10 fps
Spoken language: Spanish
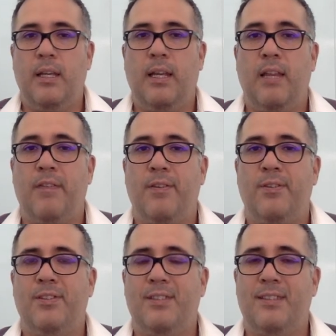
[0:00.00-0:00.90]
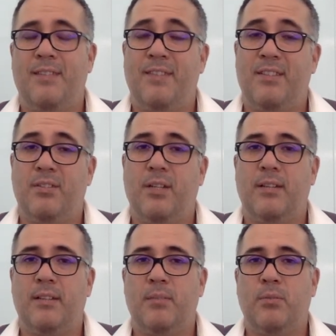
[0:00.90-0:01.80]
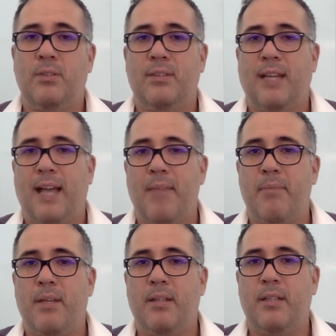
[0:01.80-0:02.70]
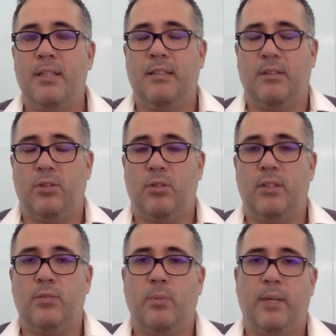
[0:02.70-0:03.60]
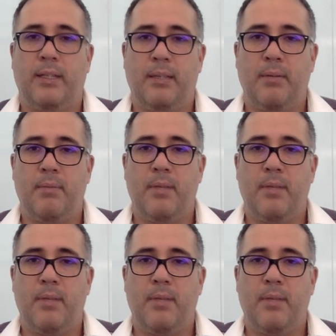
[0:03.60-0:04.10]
y la definición, que tenemos esta cambia y se torna subjetiva,